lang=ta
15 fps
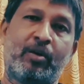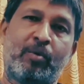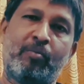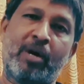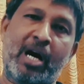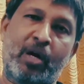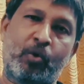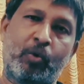ரொம்ப
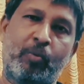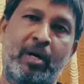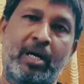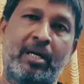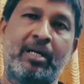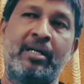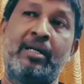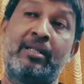ஆர்வமாக
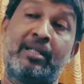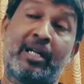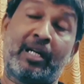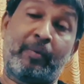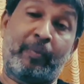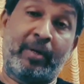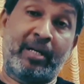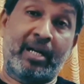
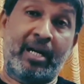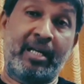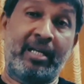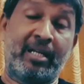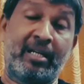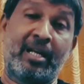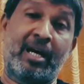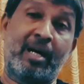தனக்கு பின்னாடி
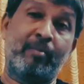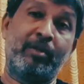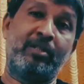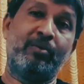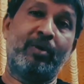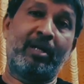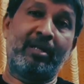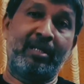என்ன ஆபத்து
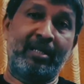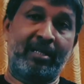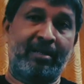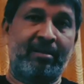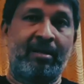வருது